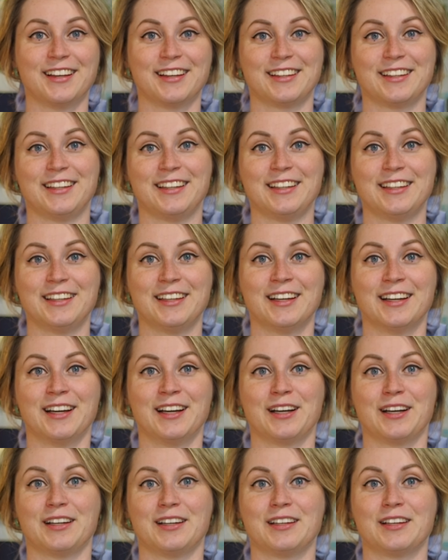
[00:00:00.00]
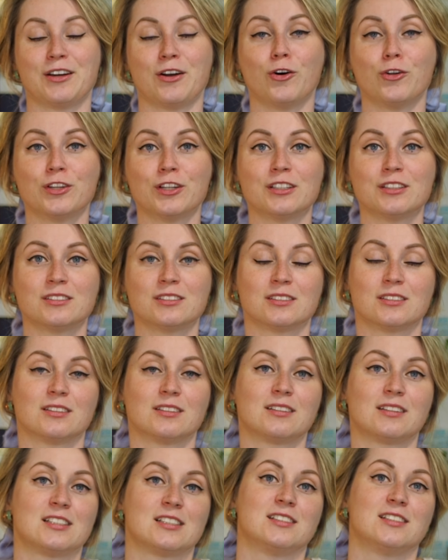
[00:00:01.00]
I e, one
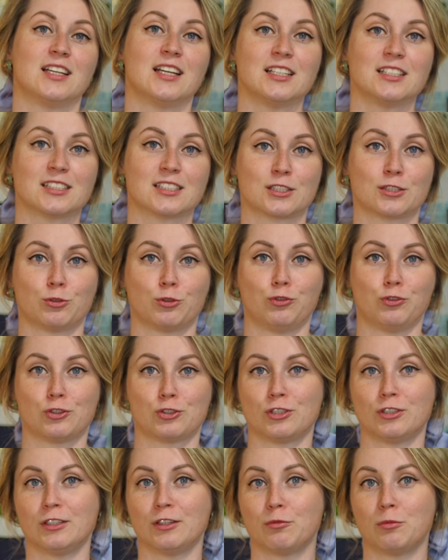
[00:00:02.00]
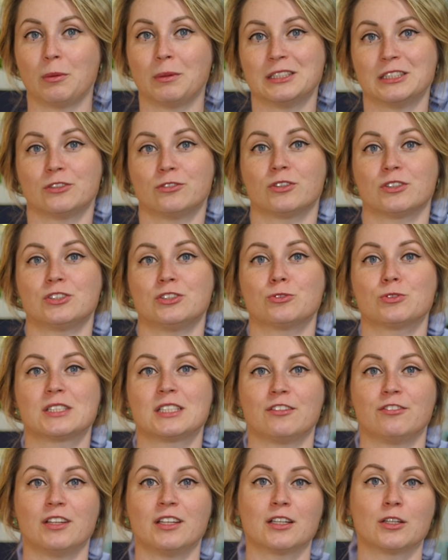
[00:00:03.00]
te zdjęcia są tworzone w momencie właśnie
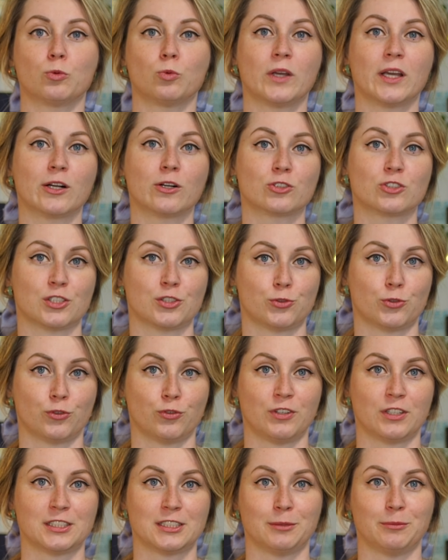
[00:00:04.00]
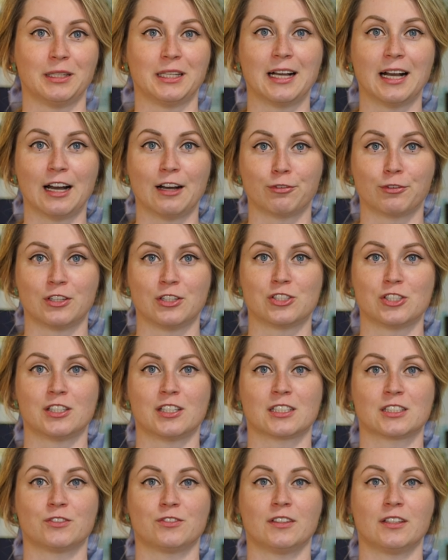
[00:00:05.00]
ustawienia długiego czasu otwarcia migawki, czyli
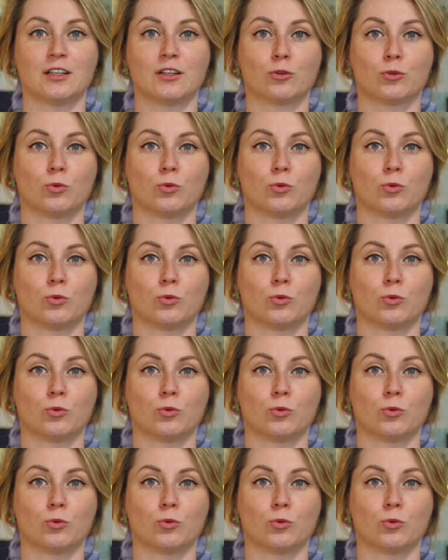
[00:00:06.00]
tak zwanego